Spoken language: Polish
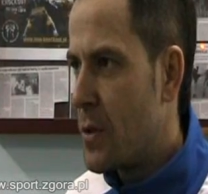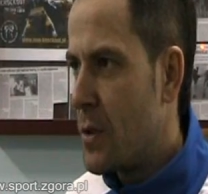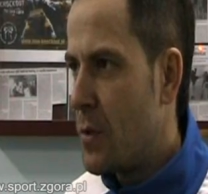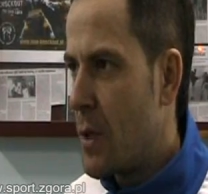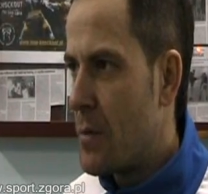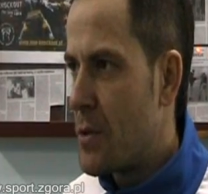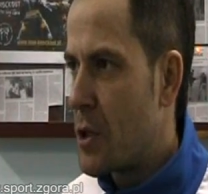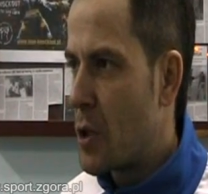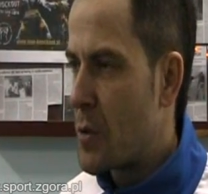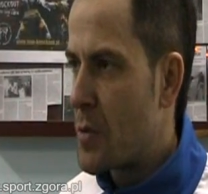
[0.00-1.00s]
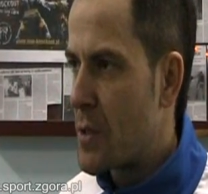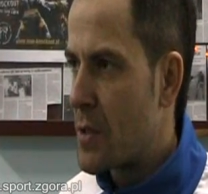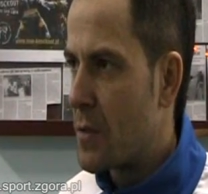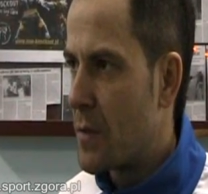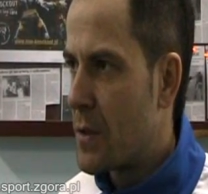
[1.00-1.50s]
i uda mi się go dobrze
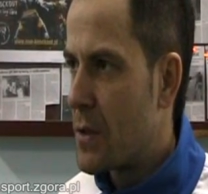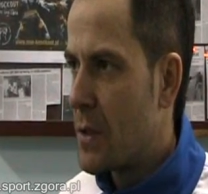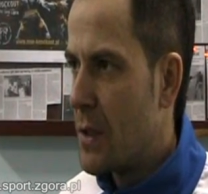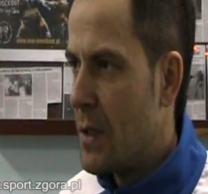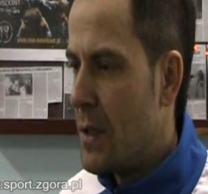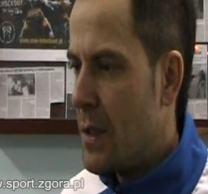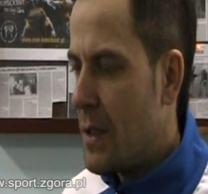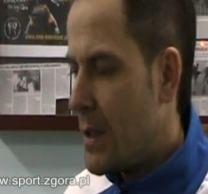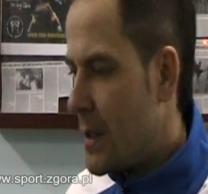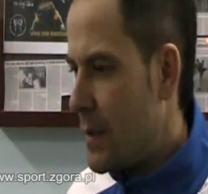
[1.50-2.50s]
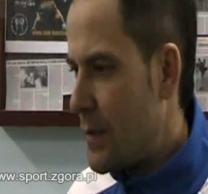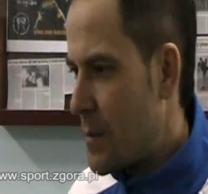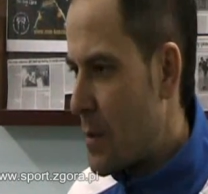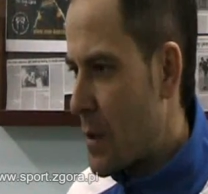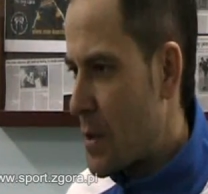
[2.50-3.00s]
przetestować. I w
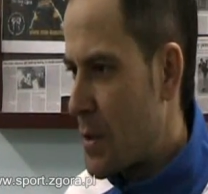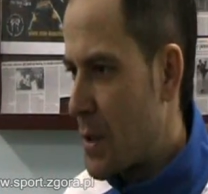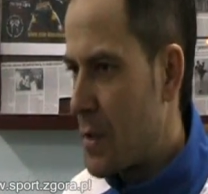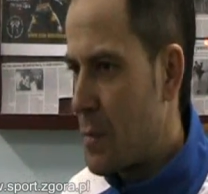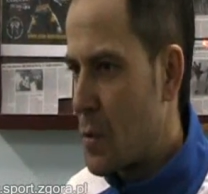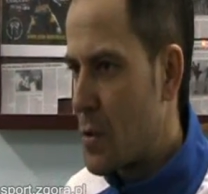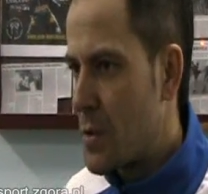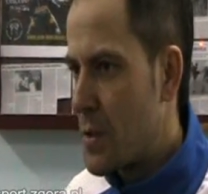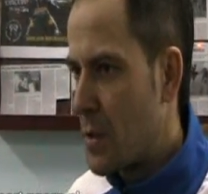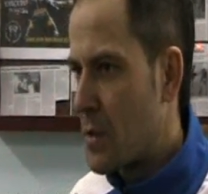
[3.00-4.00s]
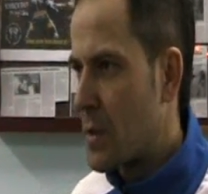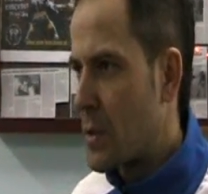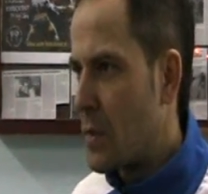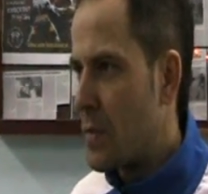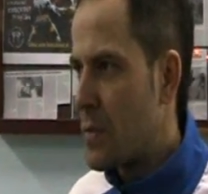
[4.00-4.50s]
tym okresie takim już stricto
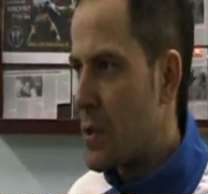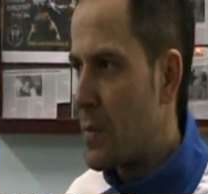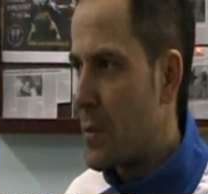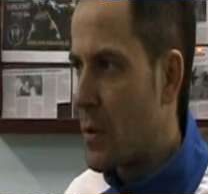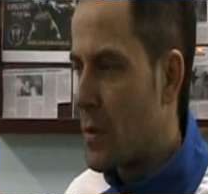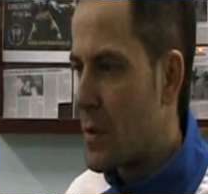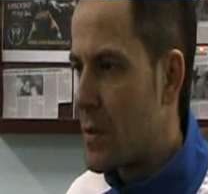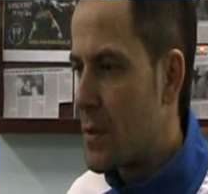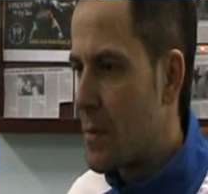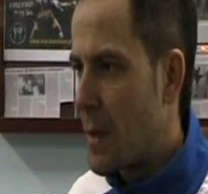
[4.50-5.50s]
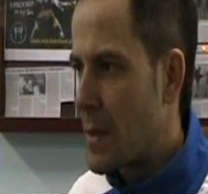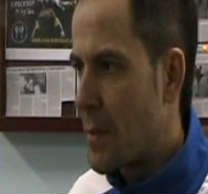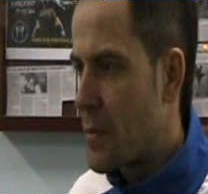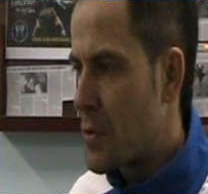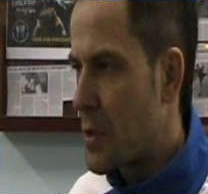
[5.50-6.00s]
startowym, czyli pod koniec marca,
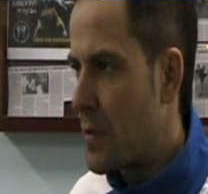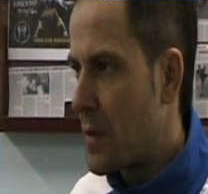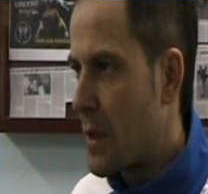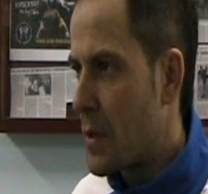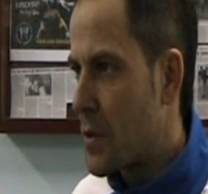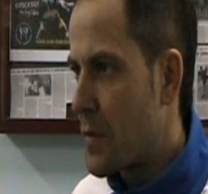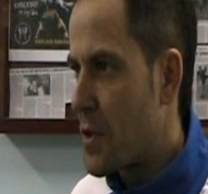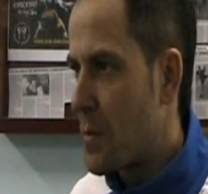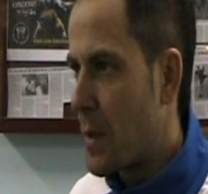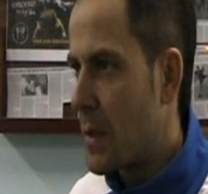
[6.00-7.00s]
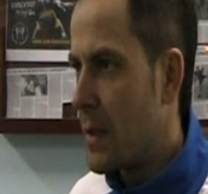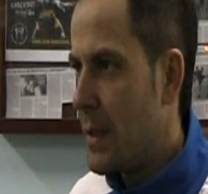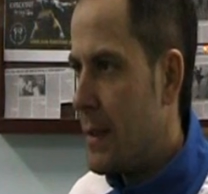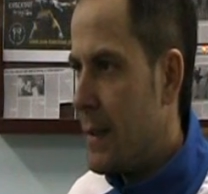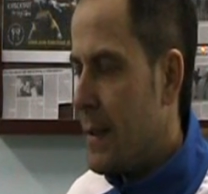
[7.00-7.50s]
początek kwietnia czy kwiecień, maj,
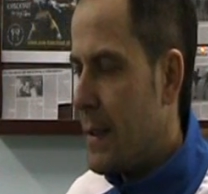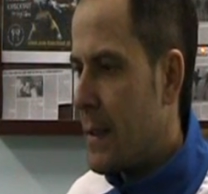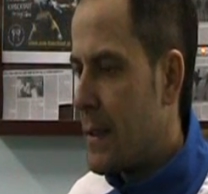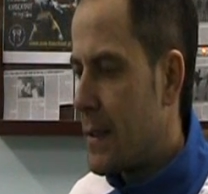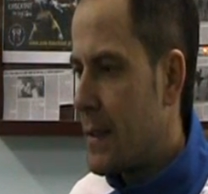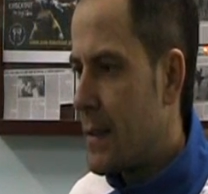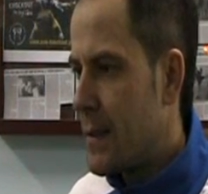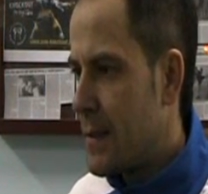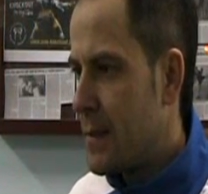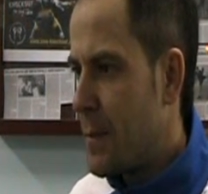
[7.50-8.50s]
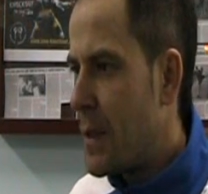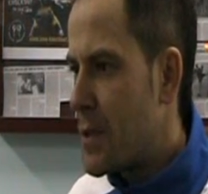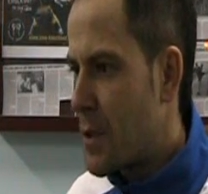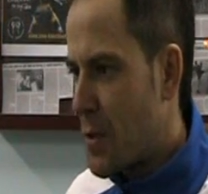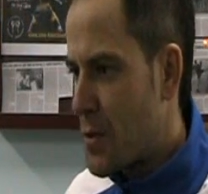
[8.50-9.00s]
e,
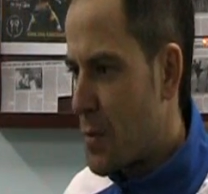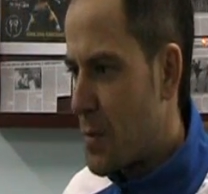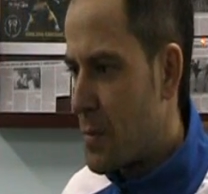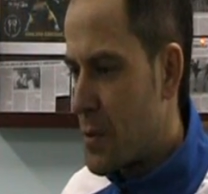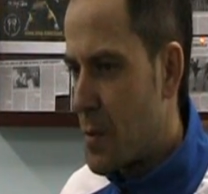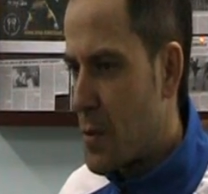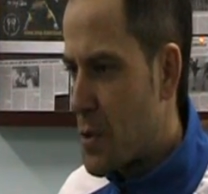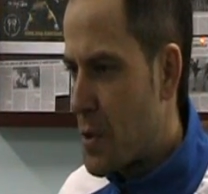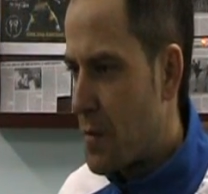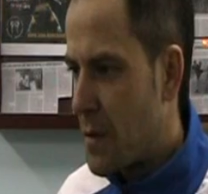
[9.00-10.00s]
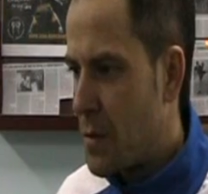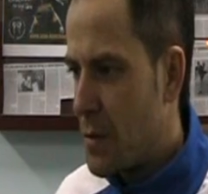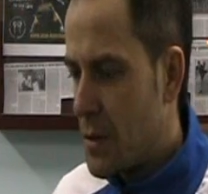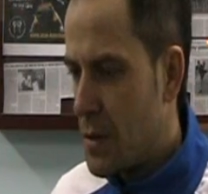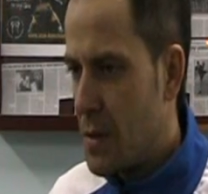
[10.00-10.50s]
będzie to, co bym sobie oczekiwał
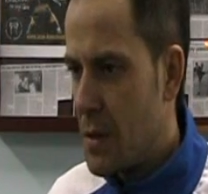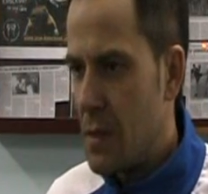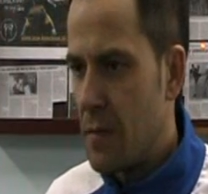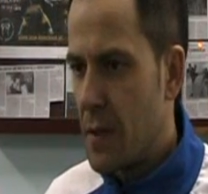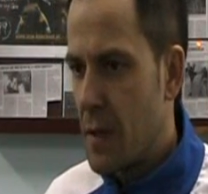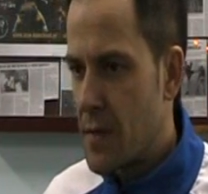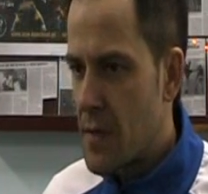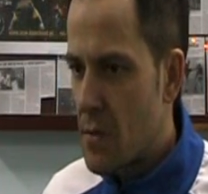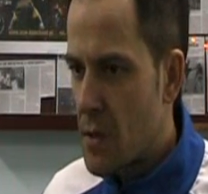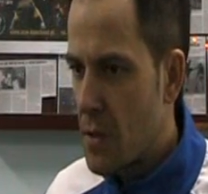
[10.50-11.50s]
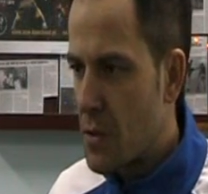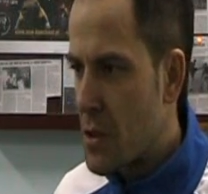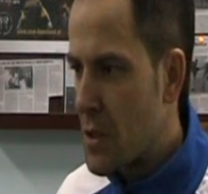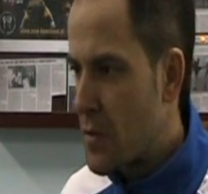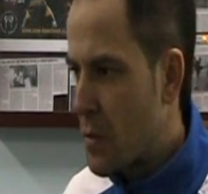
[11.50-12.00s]
i, i wejdę w sezon nie
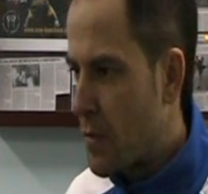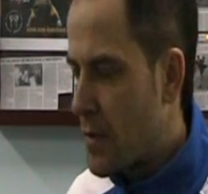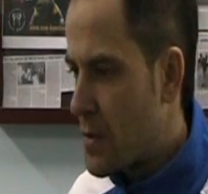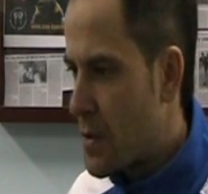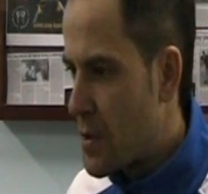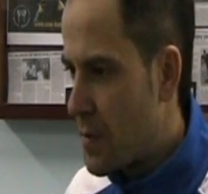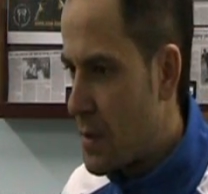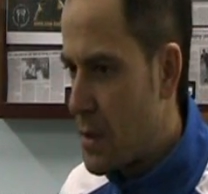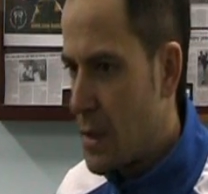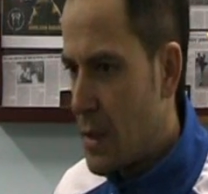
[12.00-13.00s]
gorzej niż roku 2009.